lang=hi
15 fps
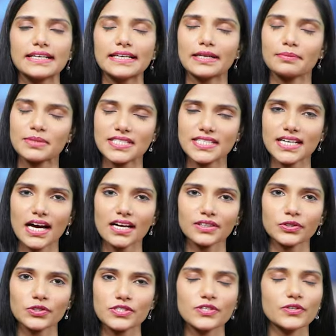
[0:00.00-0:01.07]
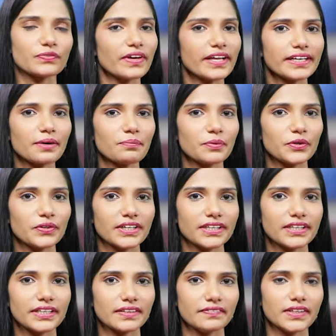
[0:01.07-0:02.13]
नमस्कार दोस्तों वेलकम टू
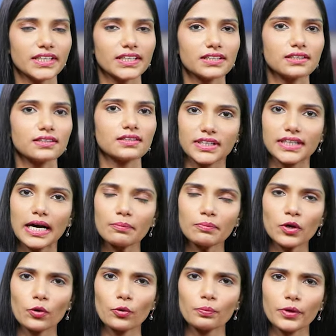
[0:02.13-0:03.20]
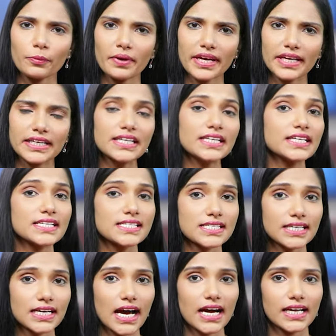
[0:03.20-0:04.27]
हिट टीवी कम उम्र में ही
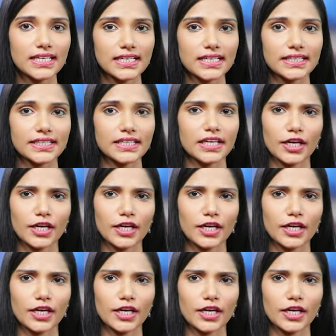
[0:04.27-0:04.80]
नजर आने लगी